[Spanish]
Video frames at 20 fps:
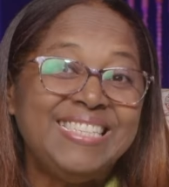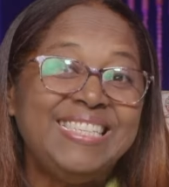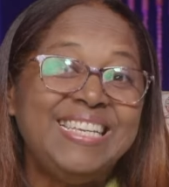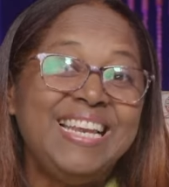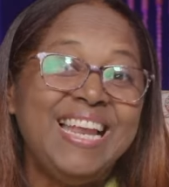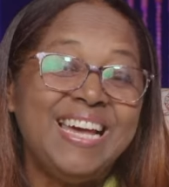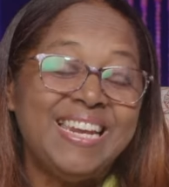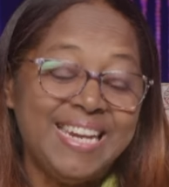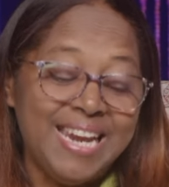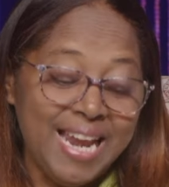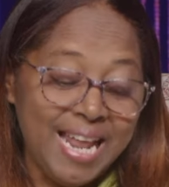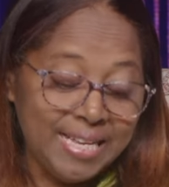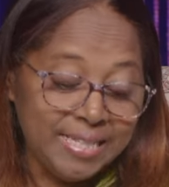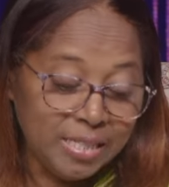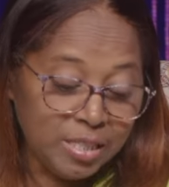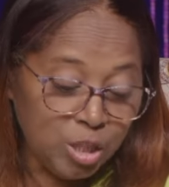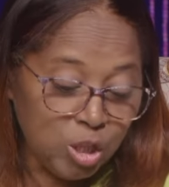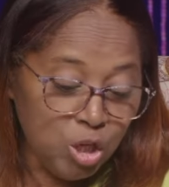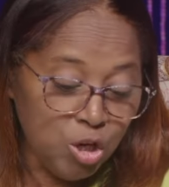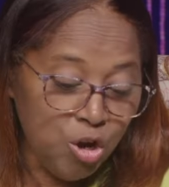si la
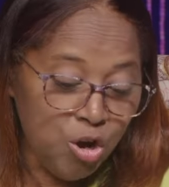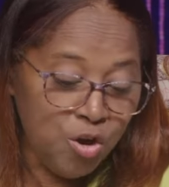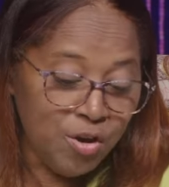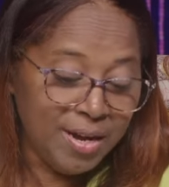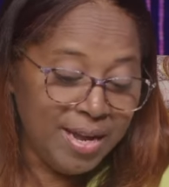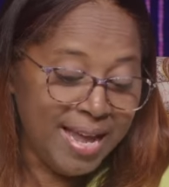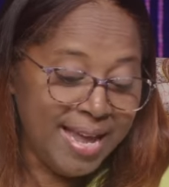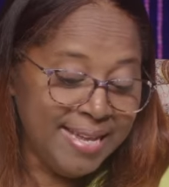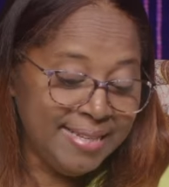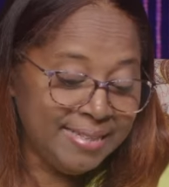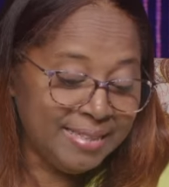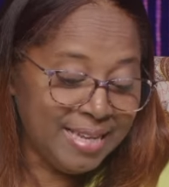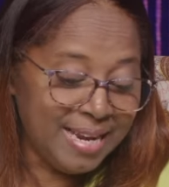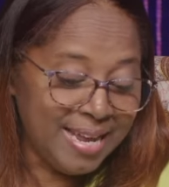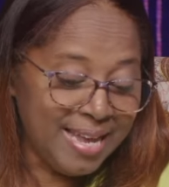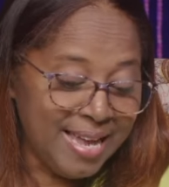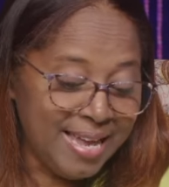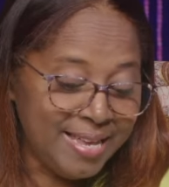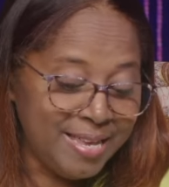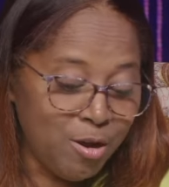relación
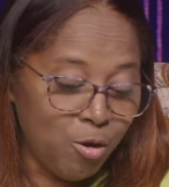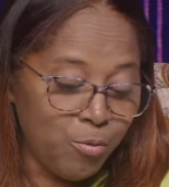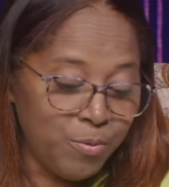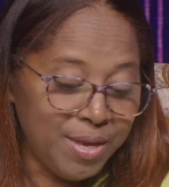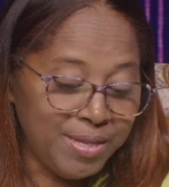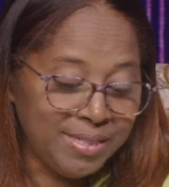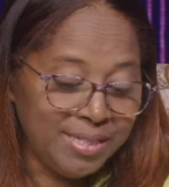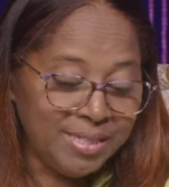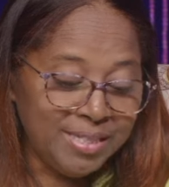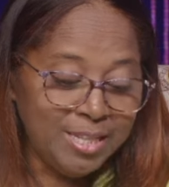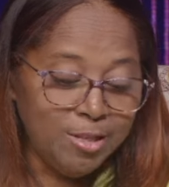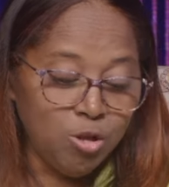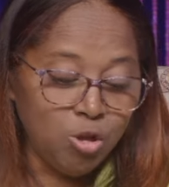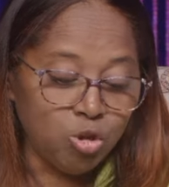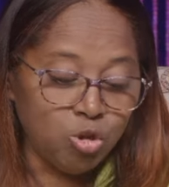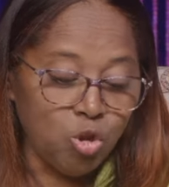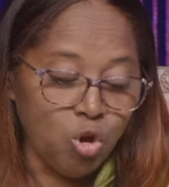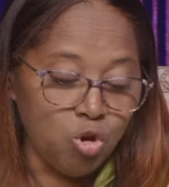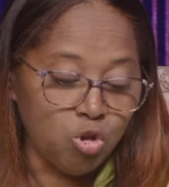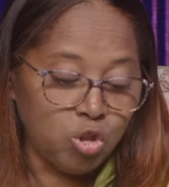entre ella hubiese
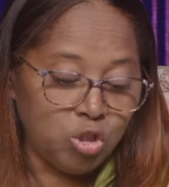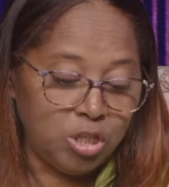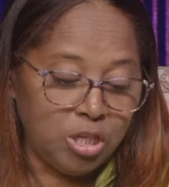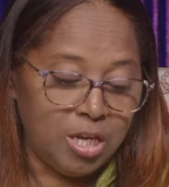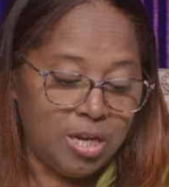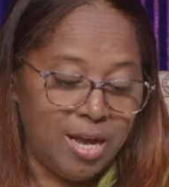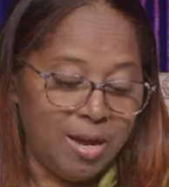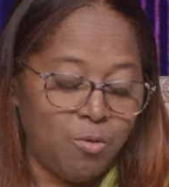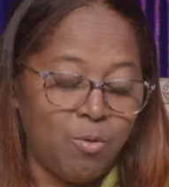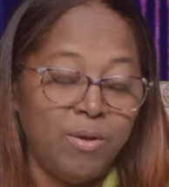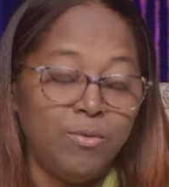sido tóxica